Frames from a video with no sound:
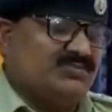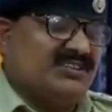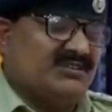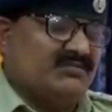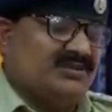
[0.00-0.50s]

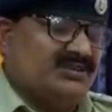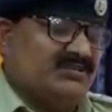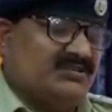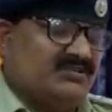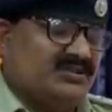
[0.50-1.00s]

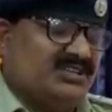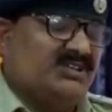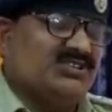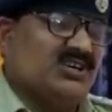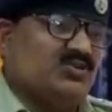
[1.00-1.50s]
इसमें शीघ्र
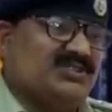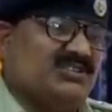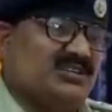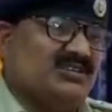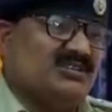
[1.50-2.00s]
ही उसका
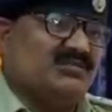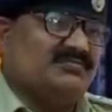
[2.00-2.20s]
उद्भेदन करेंगे